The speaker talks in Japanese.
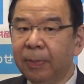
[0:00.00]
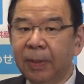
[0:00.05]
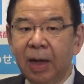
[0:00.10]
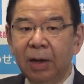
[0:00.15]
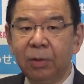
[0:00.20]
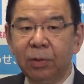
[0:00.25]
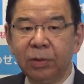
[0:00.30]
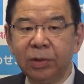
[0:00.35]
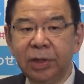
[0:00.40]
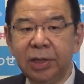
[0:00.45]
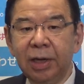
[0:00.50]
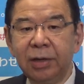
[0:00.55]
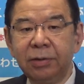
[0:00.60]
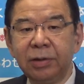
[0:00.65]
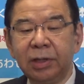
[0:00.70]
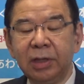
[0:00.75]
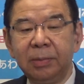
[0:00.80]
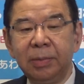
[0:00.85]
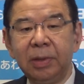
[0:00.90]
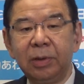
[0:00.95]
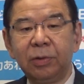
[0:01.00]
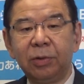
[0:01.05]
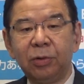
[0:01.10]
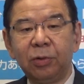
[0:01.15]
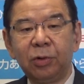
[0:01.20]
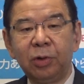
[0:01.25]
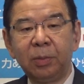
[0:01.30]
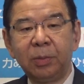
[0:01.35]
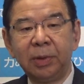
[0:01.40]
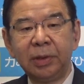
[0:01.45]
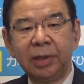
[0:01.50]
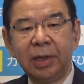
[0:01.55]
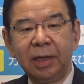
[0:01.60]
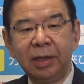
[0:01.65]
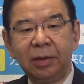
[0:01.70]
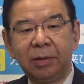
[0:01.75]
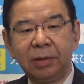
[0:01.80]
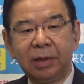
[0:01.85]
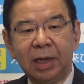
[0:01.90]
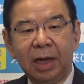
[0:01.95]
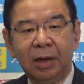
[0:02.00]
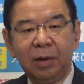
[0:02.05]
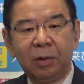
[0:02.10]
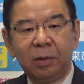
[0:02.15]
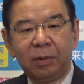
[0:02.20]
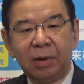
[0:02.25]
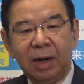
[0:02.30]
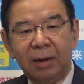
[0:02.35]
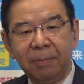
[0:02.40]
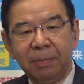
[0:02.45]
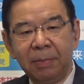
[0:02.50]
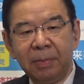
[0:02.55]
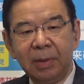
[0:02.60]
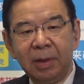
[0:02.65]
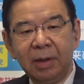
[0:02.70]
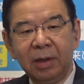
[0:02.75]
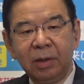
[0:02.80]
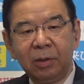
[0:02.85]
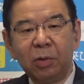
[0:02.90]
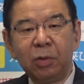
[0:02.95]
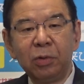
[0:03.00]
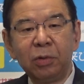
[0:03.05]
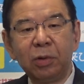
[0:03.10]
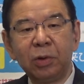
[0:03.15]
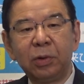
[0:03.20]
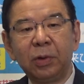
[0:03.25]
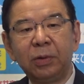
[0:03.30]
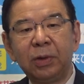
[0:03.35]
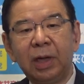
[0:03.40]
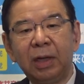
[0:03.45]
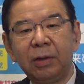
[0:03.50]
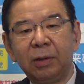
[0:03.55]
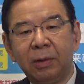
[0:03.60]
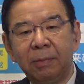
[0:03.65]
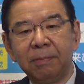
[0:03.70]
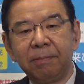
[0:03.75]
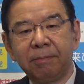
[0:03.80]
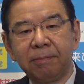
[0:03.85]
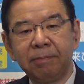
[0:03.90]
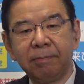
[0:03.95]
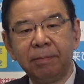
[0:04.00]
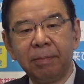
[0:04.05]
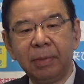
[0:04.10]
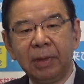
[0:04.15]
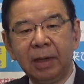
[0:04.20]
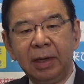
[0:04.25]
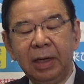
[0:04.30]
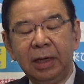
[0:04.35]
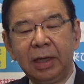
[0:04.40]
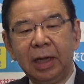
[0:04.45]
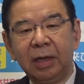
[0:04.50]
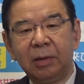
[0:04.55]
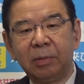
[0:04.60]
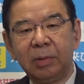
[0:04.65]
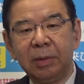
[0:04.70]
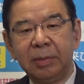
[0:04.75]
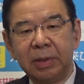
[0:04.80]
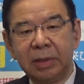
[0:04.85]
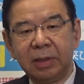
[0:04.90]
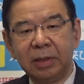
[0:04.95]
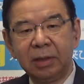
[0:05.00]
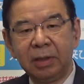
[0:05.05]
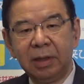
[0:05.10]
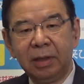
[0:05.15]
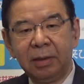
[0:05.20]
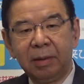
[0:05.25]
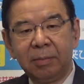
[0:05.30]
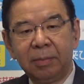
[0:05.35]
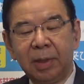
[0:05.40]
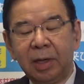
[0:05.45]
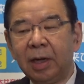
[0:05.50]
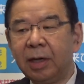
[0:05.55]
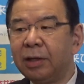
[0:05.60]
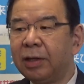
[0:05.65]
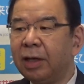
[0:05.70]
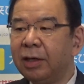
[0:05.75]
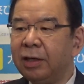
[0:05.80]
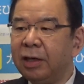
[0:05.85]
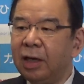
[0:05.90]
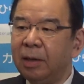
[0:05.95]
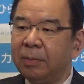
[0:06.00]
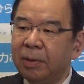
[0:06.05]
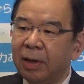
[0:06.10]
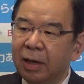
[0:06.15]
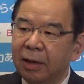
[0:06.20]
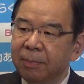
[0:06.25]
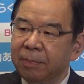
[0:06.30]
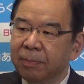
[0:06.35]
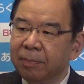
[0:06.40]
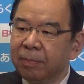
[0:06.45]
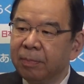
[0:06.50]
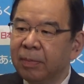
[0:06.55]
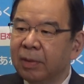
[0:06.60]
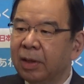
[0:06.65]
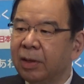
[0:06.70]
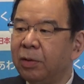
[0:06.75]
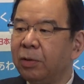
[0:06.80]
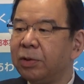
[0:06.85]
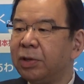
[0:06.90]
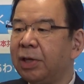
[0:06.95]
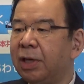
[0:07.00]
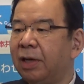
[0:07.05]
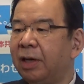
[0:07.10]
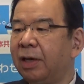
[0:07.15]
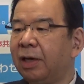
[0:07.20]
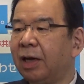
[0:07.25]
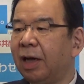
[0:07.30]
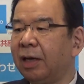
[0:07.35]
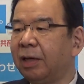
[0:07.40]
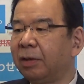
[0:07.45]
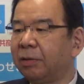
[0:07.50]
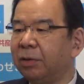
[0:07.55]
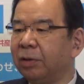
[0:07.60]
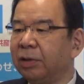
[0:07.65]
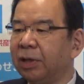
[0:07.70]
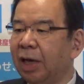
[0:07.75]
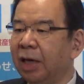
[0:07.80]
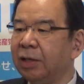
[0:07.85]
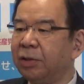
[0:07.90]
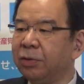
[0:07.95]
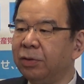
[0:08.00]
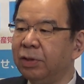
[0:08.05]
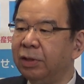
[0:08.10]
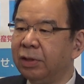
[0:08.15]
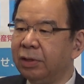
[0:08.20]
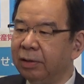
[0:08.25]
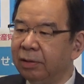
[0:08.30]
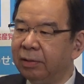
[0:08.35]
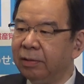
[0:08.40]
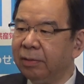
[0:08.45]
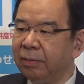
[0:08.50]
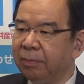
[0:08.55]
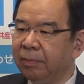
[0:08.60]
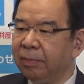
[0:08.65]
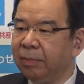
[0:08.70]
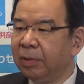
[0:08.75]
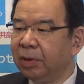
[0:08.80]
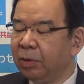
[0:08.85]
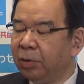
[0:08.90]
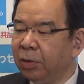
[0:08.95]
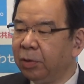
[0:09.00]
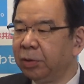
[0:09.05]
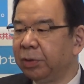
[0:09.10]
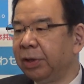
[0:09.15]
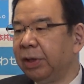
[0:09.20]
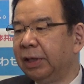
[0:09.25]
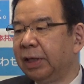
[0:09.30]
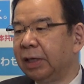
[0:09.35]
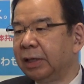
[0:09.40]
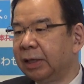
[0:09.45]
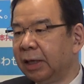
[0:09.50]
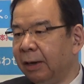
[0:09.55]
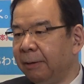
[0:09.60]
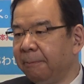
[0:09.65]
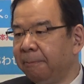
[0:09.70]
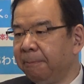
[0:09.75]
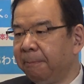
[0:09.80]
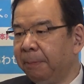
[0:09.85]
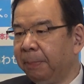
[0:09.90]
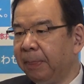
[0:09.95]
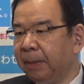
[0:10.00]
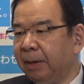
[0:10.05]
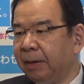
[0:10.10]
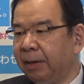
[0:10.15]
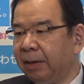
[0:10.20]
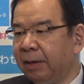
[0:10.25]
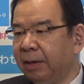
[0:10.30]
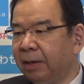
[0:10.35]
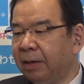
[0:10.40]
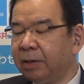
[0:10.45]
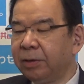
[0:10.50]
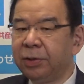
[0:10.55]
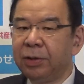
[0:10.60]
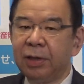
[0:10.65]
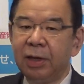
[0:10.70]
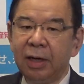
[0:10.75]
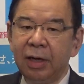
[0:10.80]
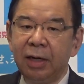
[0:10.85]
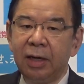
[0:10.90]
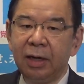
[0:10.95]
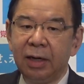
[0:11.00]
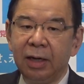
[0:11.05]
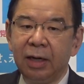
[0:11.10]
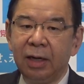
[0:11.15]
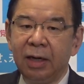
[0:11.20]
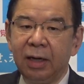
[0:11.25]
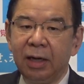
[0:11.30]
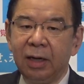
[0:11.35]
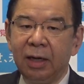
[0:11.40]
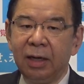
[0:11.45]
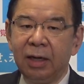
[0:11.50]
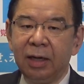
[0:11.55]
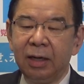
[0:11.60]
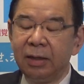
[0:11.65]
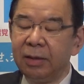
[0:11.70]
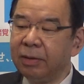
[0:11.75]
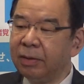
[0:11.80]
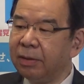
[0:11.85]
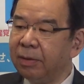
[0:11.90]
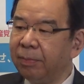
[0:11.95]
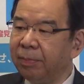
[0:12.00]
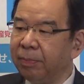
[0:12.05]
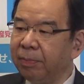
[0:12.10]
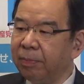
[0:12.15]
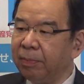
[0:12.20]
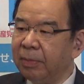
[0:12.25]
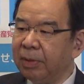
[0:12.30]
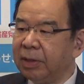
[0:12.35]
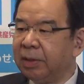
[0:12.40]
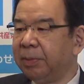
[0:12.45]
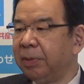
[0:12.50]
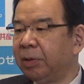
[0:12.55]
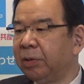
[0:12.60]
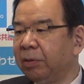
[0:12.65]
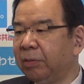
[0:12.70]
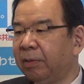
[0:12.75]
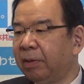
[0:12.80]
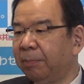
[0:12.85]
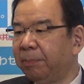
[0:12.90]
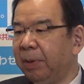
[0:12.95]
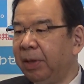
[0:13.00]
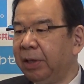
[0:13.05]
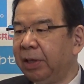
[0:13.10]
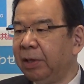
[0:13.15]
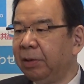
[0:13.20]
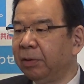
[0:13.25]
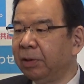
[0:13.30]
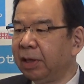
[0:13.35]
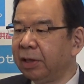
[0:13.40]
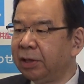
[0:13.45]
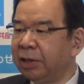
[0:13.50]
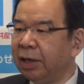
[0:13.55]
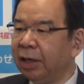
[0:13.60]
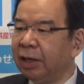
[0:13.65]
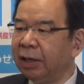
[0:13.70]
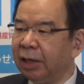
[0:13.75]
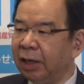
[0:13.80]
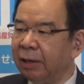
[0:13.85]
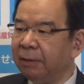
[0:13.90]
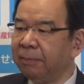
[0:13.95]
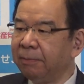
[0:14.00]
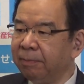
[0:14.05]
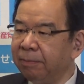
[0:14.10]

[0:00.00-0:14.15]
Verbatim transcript: あの政府・自民党のこの問題での対応は、言語道断と言いたいと思います。まあ、簡単に言えば、行政改革の対象にする、こういうことを言い出した。それからあ自民党は PT を立ち上げて、